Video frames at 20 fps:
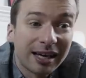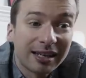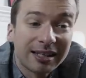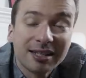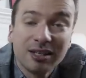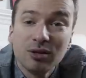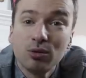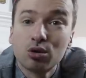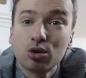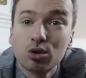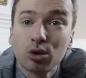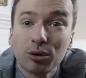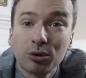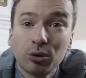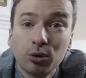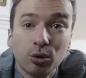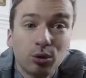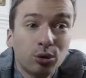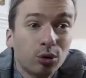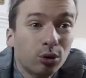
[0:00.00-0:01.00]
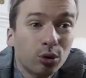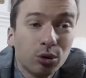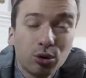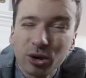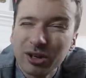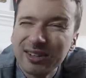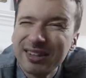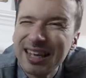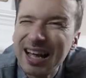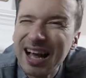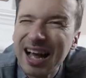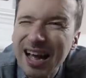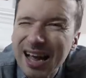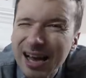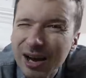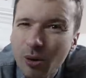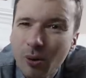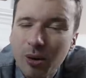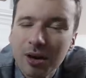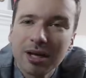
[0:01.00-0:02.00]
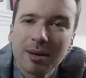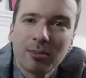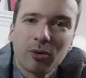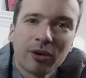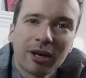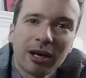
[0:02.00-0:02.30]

acquis une sorte de, notoriété incroyable en